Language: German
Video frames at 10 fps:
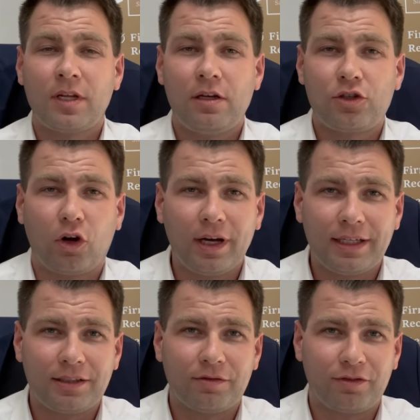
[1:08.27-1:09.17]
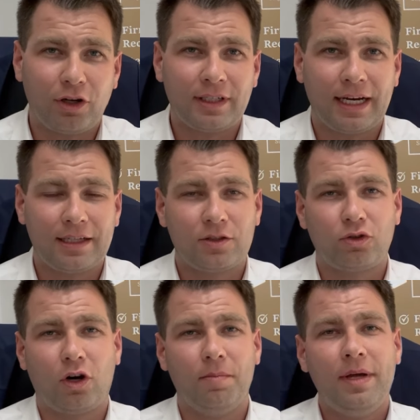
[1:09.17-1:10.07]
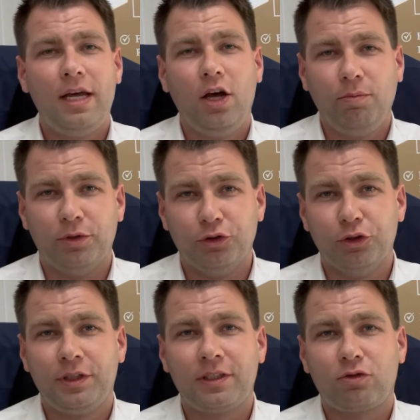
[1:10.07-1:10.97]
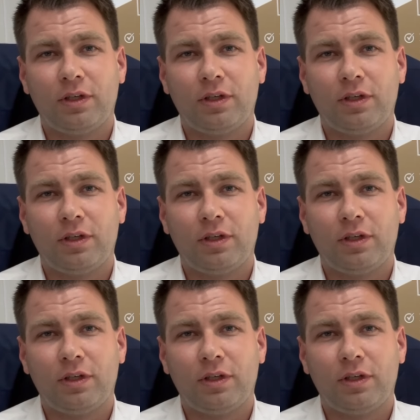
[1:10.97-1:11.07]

steuerlichen Vorteile zu kommen, benötigst